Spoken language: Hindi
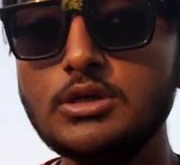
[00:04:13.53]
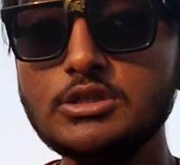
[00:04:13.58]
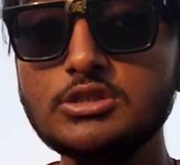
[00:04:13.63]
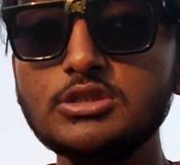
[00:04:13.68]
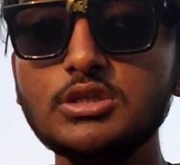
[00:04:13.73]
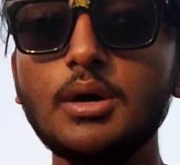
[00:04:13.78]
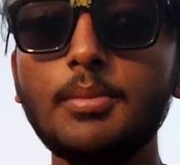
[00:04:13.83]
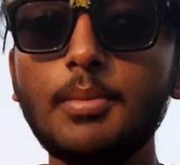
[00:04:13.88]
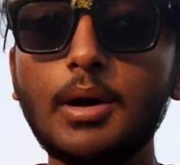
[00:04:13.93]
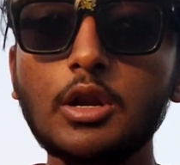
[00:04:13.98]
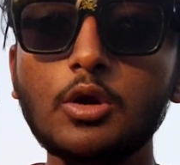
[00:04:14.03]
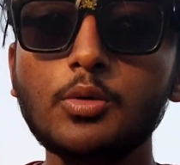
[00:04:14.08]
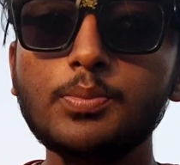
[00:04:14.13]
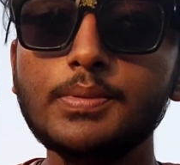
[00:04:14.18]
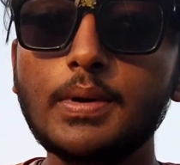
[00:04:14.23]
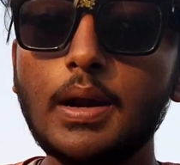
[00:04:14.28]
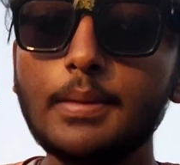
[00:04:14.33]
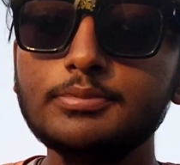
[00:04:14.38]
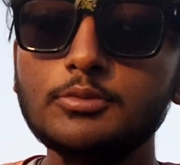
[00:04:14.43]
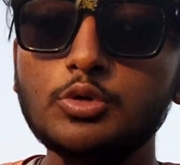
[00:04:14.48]
इससे हमारे को
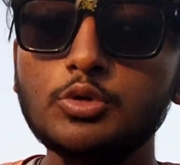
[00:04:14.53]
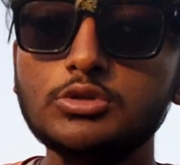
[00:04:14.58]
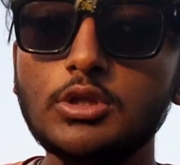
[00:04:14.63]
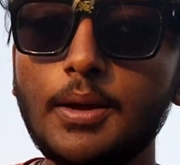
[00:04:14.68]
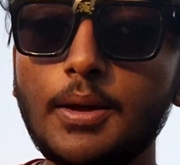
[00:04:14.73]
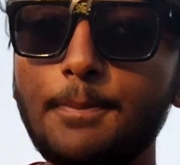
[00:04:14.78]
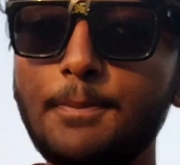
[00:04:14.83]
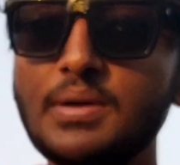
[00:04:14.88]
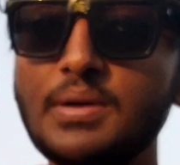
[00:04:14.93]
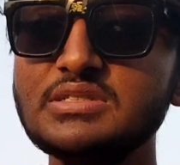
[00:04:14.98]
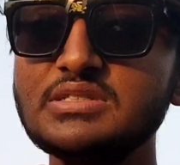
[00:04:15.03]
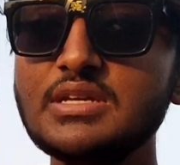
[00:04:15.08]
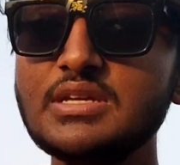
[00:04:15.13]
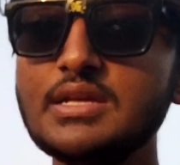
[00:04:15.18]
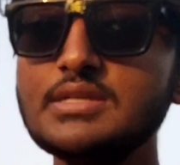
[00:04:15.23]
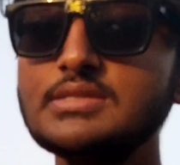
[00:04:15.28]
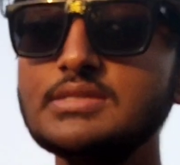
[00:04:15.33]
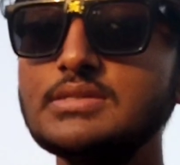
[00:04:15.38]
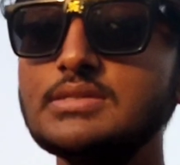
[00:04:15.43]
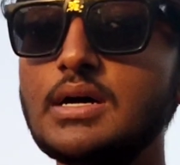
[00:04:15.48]
प्राप्त होते हैं
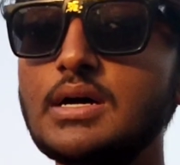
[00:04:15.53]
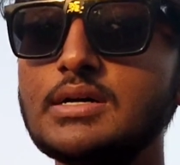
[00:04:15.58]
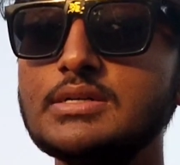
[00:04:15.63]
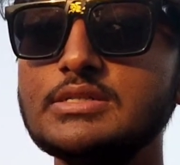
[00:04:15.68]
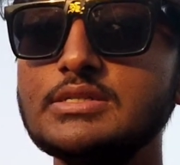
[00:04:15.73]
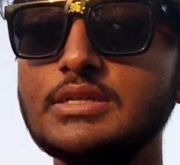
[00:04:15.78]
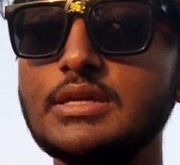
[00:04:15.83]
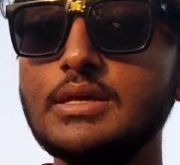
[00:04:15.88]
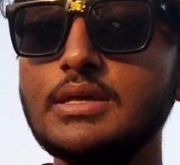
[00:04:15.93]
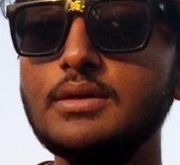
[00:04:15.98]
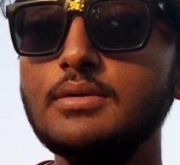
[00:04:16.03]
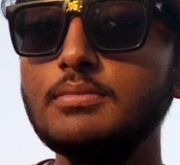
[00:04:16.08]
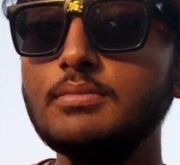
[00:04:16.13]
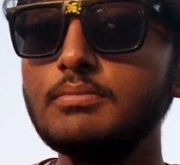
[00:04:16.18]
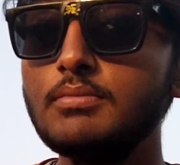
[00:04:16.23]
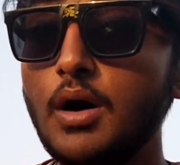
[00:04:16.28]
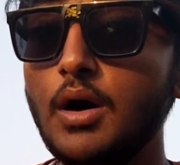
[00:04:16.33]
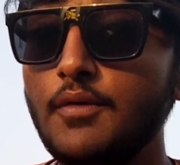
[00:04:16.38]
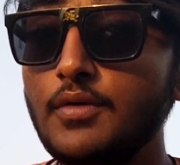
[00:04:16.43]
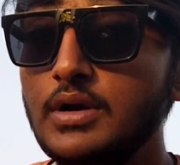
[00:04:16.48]
पचास हज़ार से
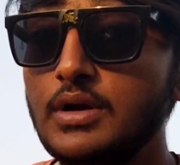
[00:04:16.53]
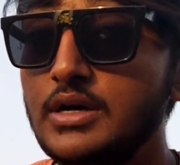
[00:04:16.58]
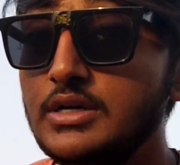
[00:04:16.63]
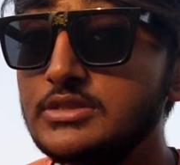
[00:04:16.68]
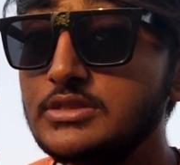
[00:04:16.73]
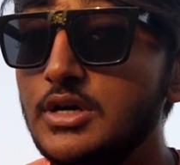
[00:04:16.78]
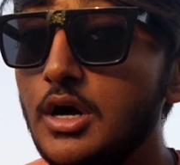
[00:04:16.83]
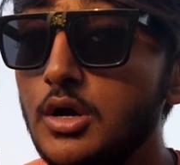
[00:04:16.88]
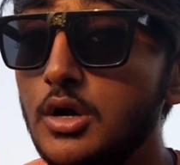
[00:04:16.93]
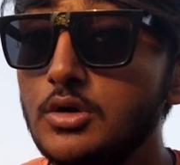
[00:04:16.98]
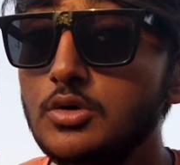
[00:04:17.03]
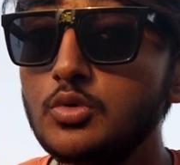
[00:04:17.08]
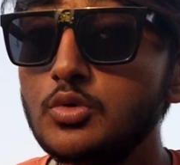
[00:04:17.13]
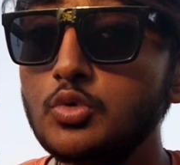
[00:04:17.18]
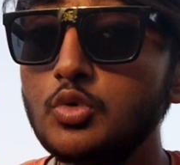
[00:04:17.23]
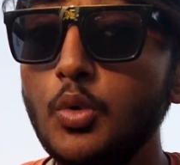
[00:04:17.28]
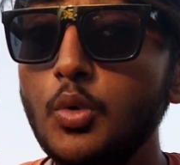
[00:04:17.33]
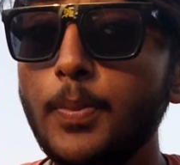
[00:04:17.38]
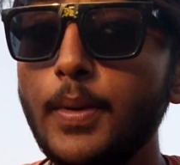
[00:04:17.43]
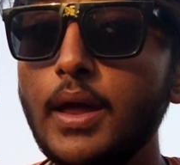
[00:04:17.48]
बावन हज़ार
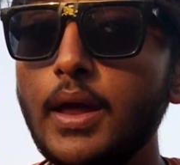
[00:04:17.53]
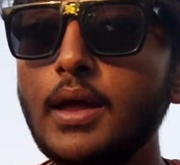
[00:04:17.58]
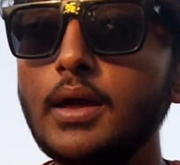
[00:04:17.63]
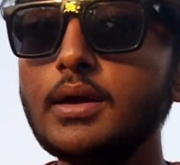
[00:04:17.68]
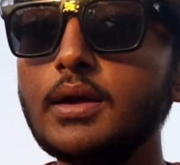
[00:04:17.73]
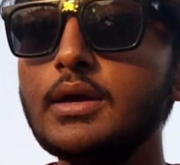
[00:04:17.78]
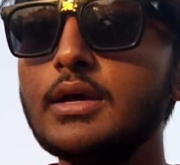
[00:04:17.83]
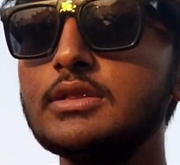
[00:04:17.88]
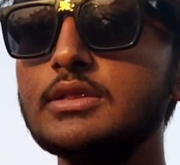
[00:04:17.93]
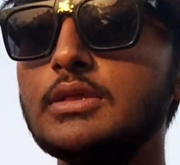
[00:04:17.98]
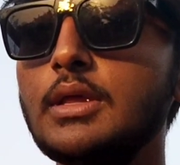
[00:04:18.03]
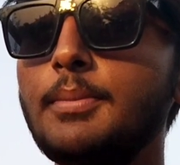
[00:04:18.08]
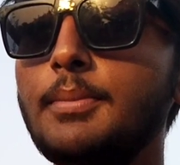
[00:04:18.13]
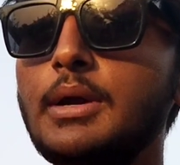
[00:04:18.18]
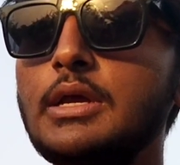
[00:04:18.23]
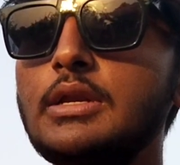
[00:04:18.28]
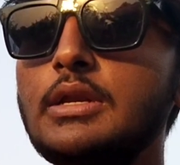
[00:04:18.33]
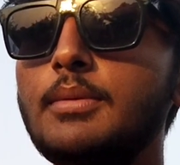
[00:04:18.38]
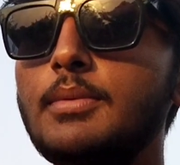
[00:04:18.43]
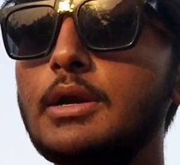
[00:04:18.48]
रुपये कितने
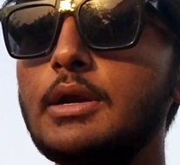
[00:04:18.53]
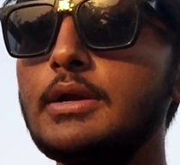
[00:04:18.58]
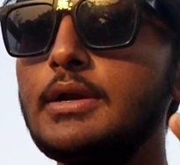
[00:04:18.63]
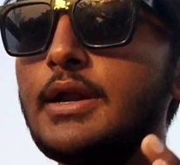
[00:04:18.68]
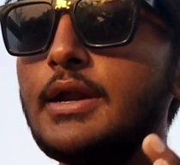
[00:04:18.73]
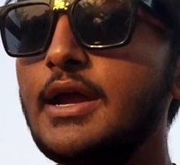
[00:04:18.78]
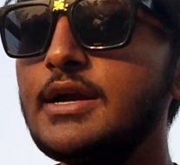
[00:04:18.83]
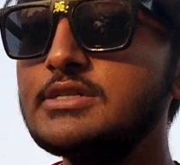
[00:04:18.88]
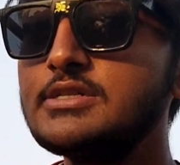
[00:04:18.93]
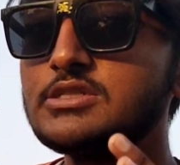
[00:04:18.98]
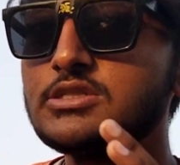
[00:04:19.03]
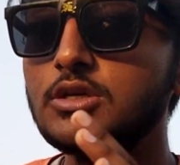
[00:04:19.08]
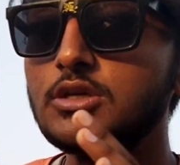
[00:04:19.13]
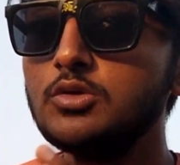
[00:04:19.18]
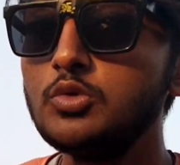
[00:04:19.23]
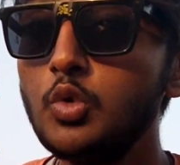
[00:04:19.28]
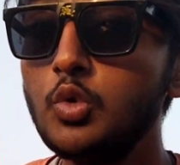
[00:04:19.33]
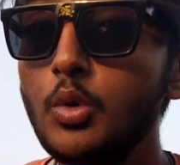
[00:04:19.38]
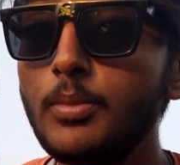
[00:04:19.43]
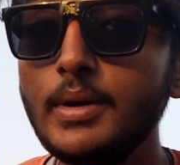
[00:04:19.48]
महीने में डेढ़ से
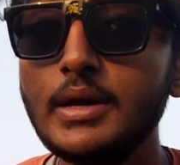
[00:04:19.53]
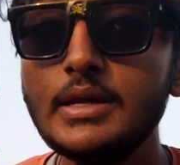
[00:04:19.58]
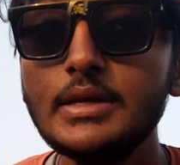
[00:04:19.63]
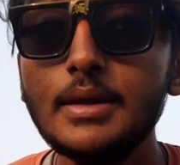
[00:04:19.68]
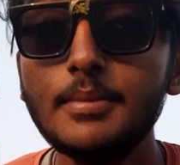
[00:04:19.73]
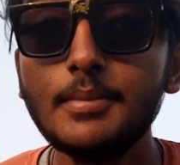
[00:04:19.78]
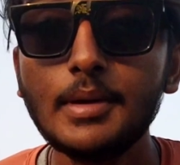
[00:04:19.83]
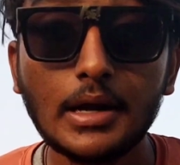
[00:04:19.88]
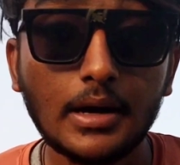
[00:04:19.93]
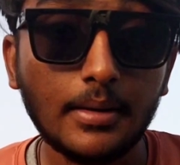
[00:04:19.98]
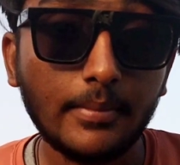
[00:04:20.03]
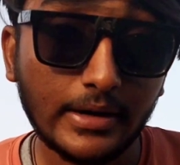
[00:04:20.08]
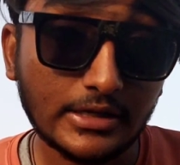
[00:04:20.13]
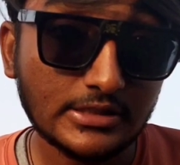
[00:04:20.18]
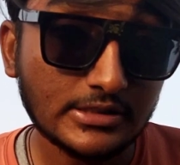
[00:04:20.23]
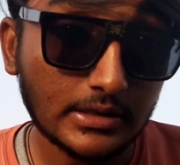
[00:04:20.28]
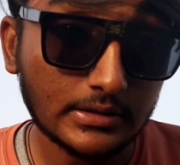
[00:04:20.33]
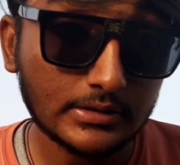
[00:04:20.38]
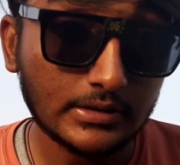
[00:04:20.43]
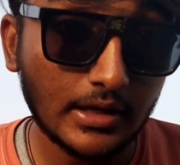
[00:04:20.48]
दो महीने में कमा
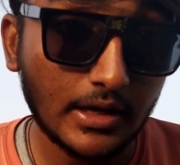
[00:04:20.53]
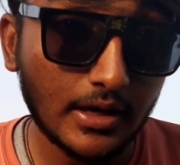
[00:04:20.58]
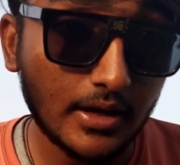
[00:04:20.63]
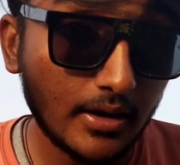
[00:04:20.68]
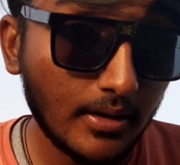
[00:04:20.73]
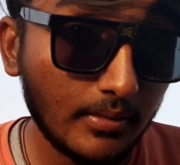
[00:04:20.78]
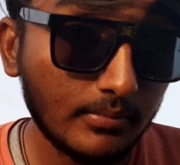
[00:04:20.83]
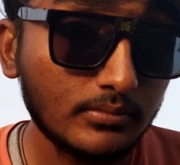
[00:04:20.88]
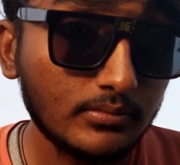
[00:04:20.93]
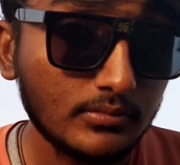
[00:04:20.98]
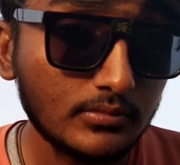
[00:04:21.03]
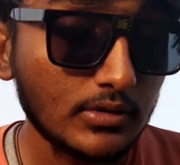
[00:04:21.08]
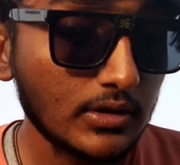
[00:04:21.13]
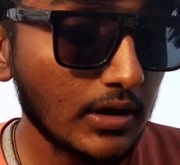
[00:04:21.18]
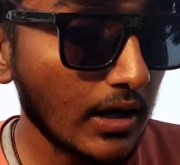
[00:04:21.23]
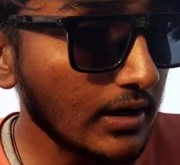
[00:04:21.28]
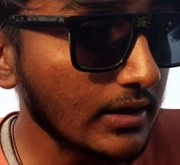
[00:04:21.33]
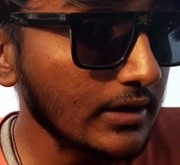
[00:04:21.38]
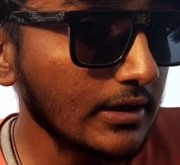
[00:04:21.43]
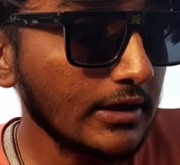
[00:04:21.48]
सकते हैं हम
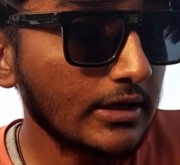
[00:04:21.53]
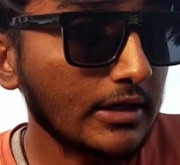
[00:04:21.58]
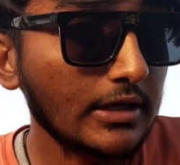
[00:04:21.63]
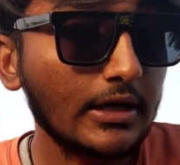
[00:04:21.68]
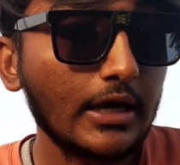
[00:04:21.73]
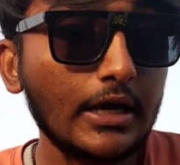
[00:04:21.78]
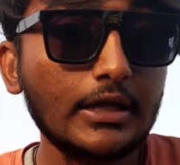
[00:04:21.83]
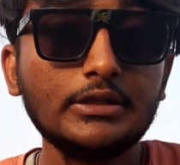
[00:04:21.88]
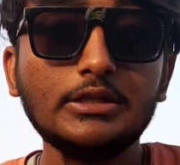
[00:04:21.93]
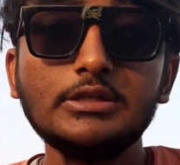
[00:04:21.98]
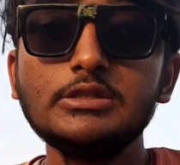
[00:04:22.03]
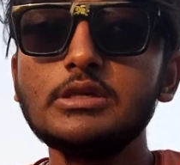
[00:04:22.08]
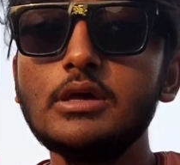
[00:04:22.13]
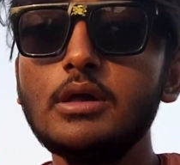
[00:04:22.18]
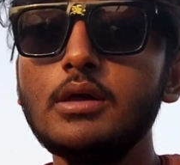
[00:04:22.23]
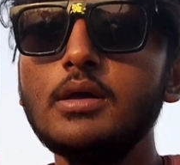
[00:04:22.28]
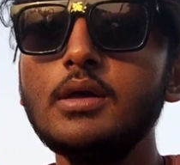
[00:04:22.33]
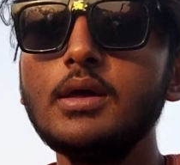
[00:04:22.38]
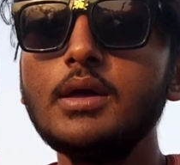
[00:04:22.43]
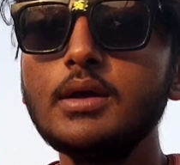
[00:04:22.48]
ककड़ी की खेती
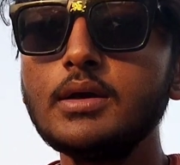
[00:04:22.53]
से